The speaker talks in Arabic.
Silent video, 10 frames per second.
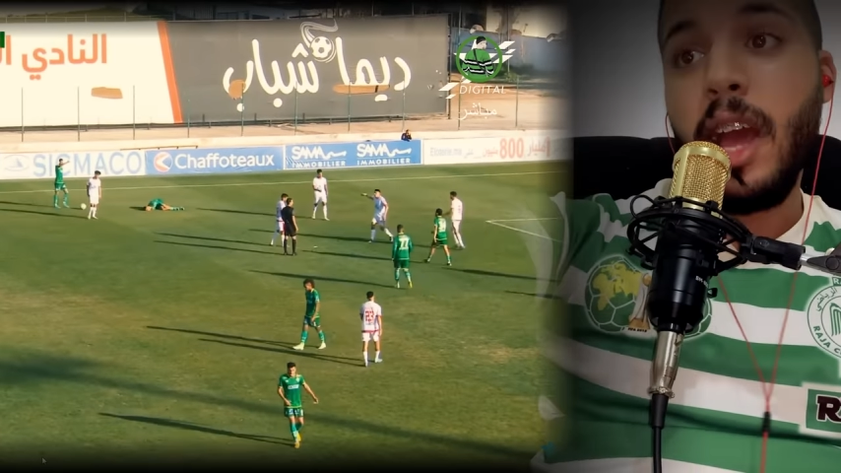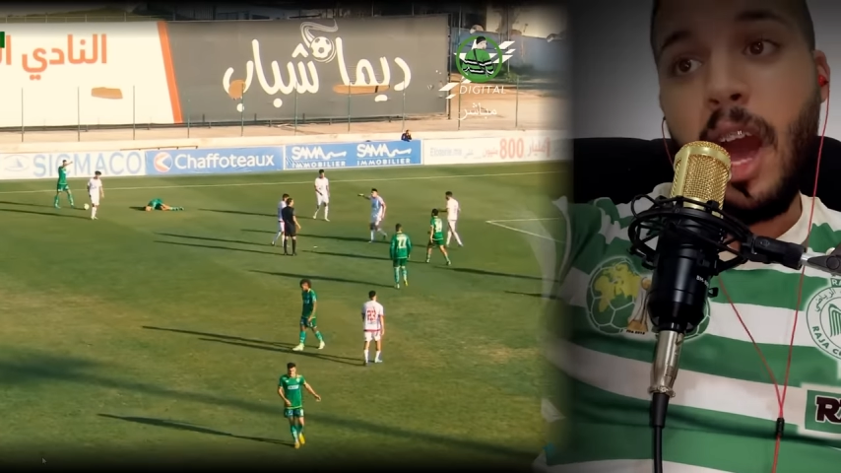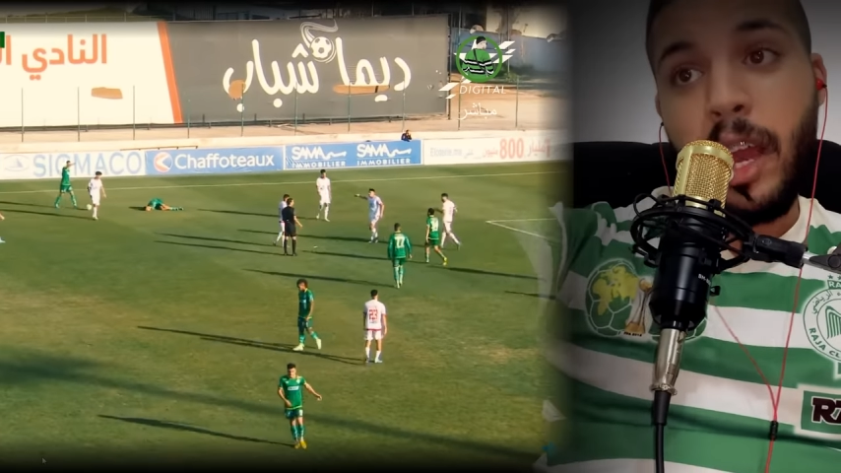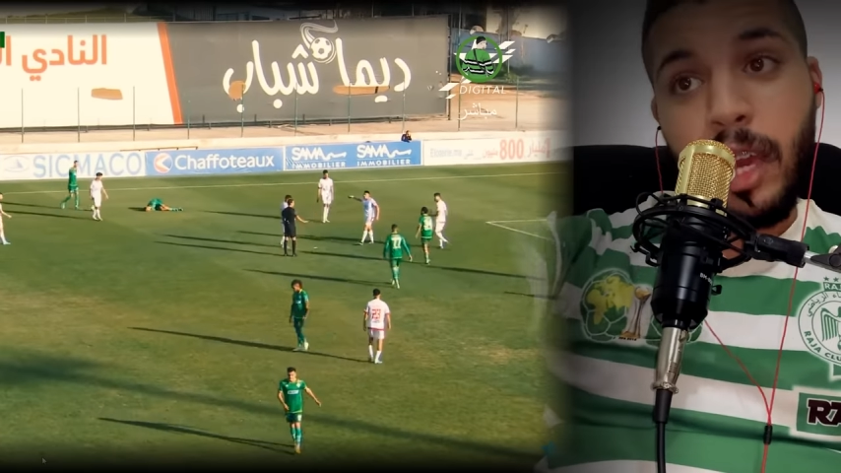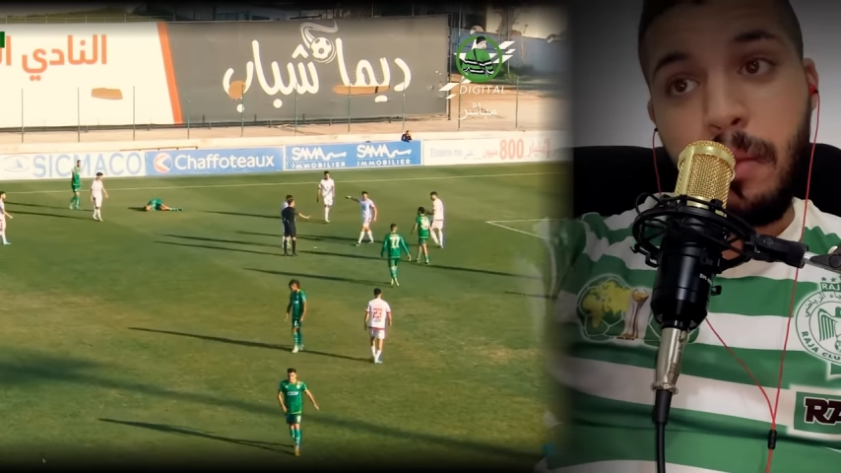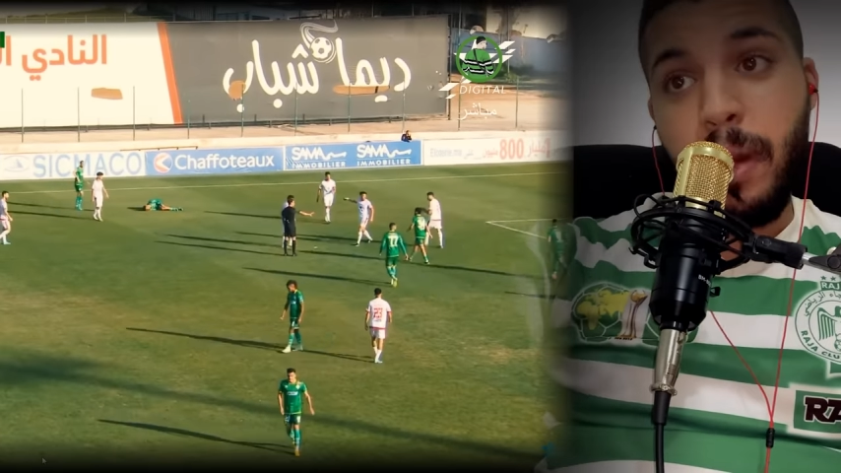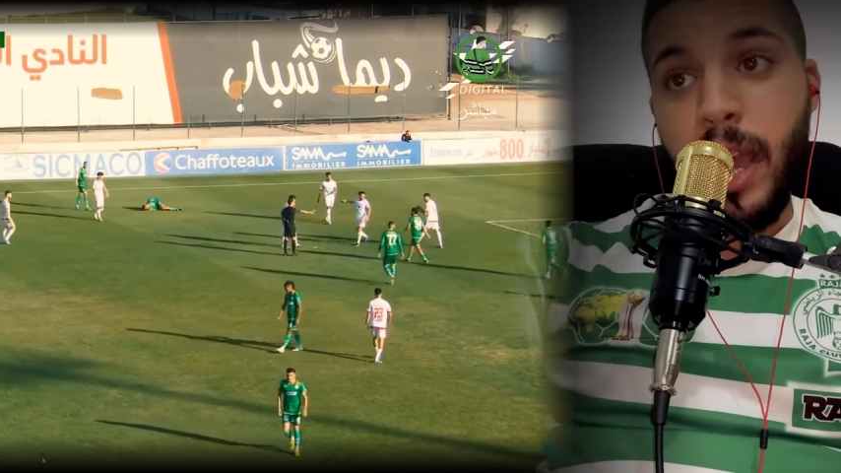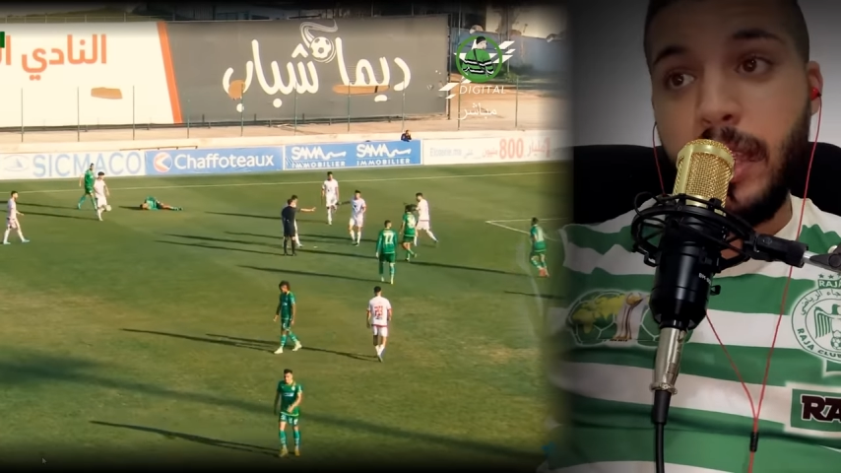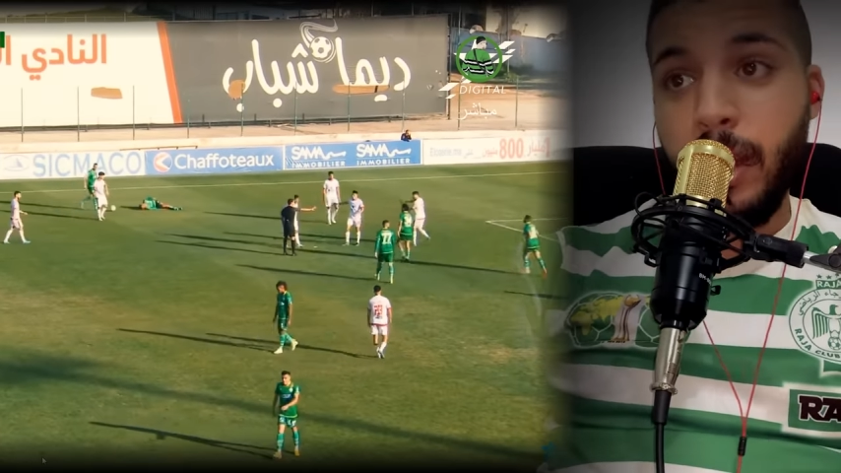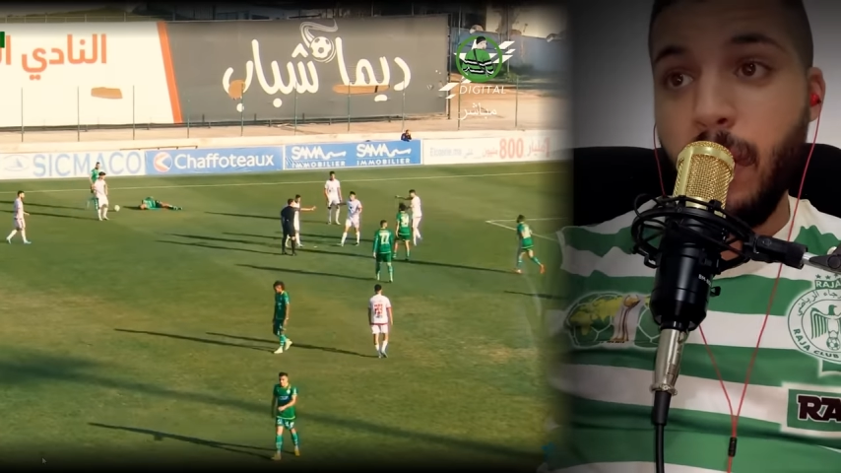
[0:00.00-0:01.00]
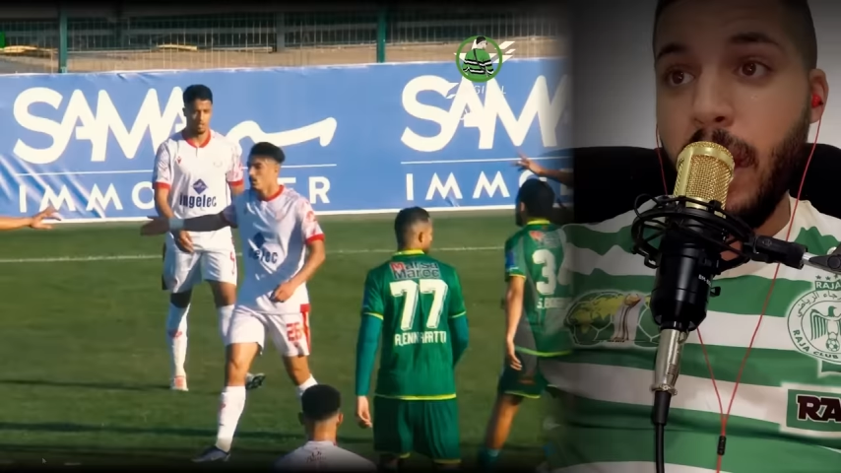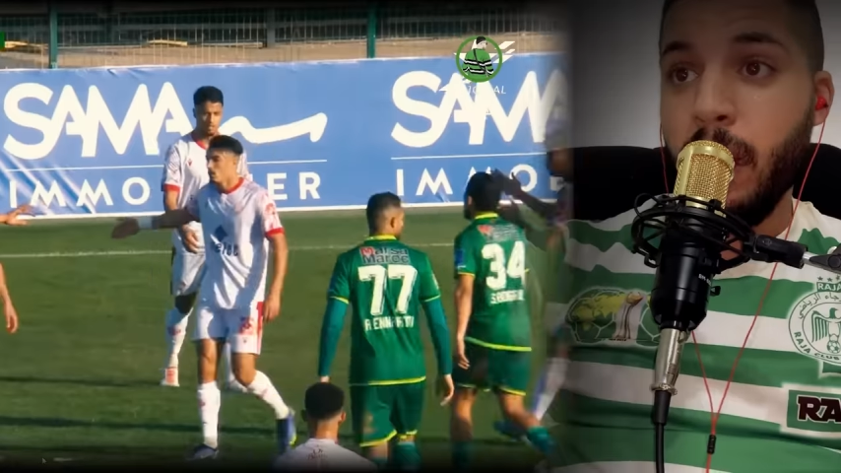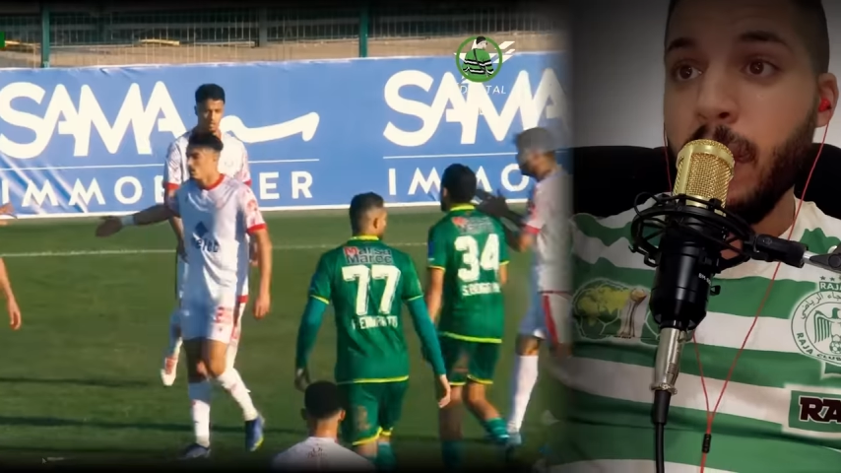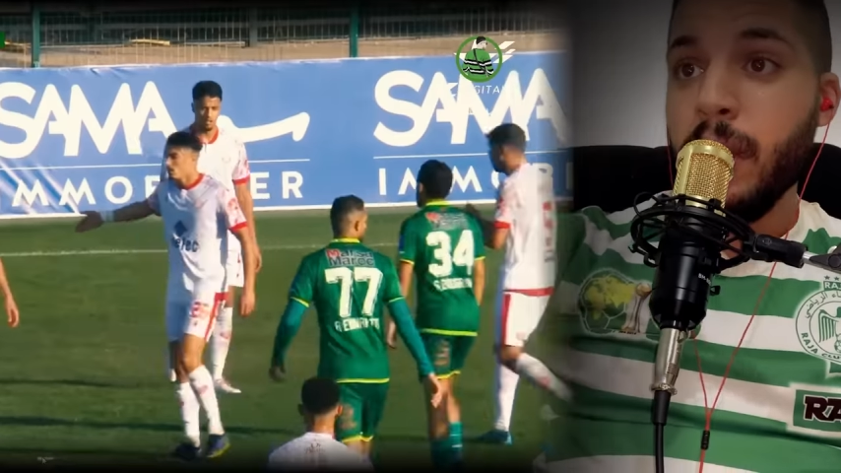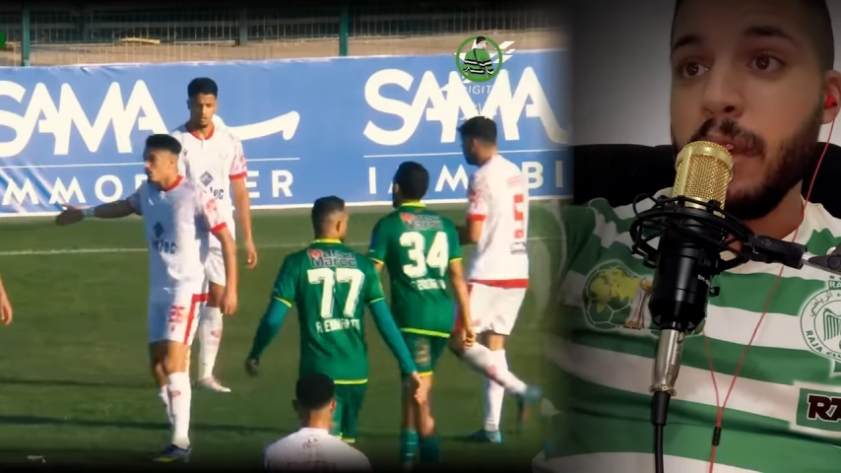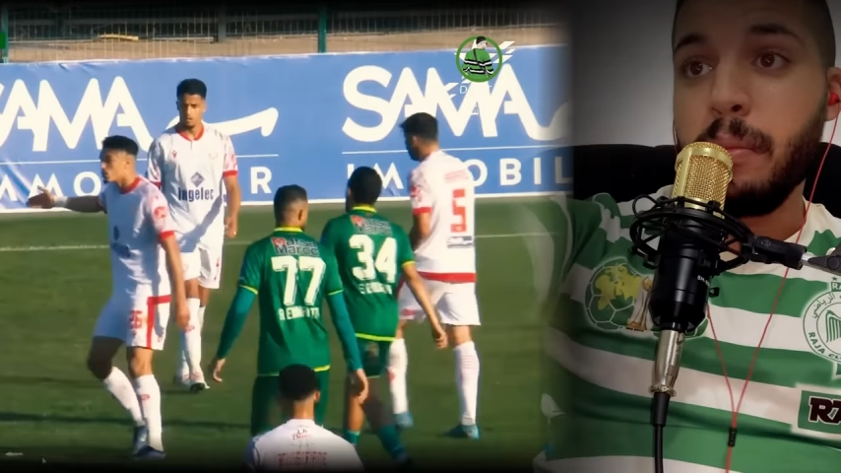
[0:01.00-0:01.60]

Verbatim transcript: آه، كان ما غيدير والو